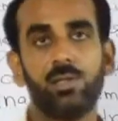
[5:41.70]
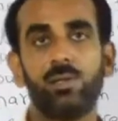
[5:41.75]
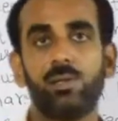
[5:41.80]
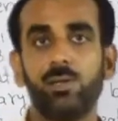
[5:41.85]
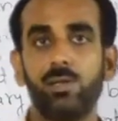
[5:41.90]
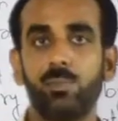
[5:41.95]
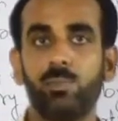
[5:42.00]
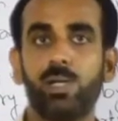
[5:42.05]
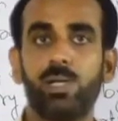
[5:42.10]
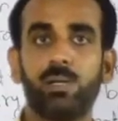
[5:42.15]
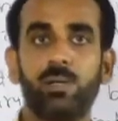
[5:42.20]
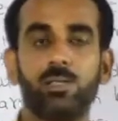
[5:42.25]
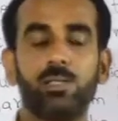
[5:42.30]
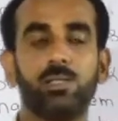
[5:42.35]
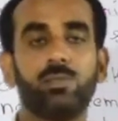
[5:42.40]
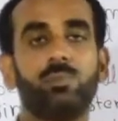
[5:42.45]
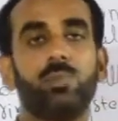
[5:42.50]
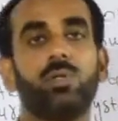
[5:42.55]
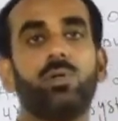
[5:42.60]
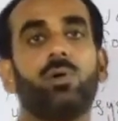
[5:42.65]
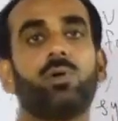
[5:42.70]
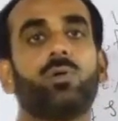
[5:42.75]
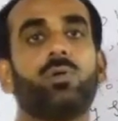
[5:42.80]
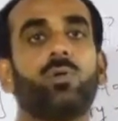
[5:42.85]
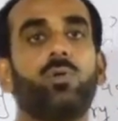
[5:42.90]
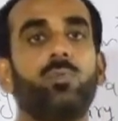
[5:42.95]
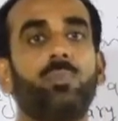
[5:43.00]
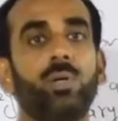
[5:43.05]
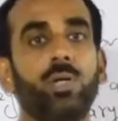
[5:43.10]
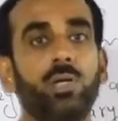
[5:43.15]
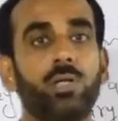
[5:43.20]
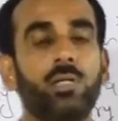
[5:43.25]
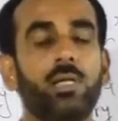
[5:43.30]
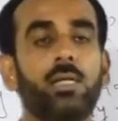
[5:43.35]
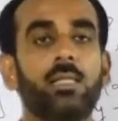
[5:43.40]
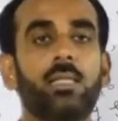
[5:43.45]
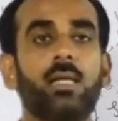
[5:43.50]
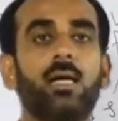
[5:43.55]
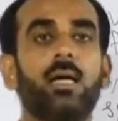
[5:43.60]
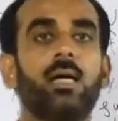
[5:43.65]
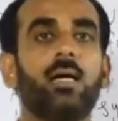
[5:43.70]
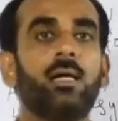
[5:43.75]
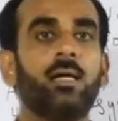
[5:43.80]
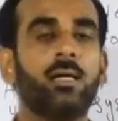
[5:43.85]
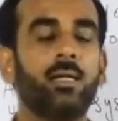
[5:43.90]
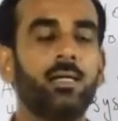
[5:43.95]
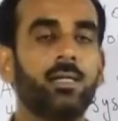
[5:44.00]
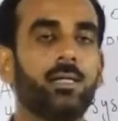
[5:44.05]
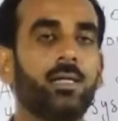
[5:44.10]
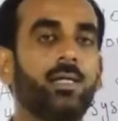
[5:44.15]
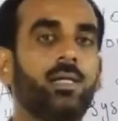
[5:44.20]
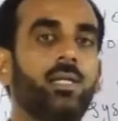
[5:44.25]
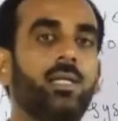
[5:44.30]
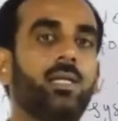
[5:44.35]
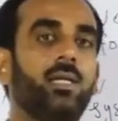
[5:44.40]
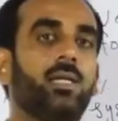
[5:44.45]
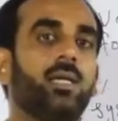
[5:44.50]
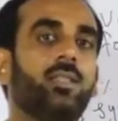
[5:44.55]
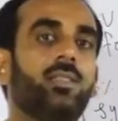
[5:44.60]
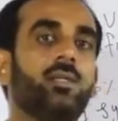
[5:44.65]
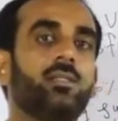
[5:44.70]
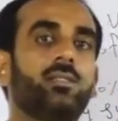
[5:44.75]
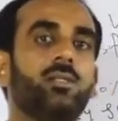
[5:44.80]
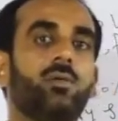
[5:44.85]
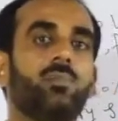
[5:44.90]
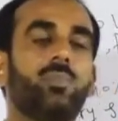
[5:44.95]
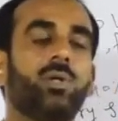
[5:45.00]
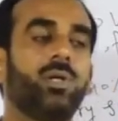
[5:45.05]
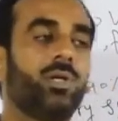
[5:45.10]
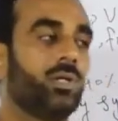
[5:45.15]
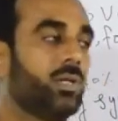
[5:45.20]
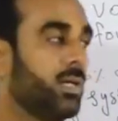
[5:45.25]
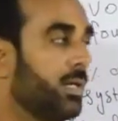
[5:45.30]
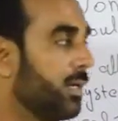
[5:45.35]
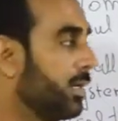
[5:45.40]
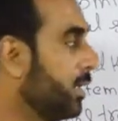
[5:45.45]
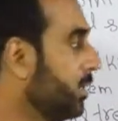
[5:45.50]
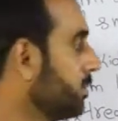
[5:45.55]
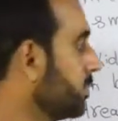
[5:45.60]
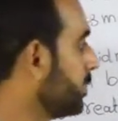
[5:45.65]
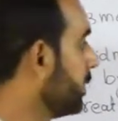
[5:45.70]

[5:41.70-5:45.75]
ट्रीटमेंट है जिसमें डॉक्टर ऑपरेट करता है किडनी के अंदर से ऑपरेट करके उस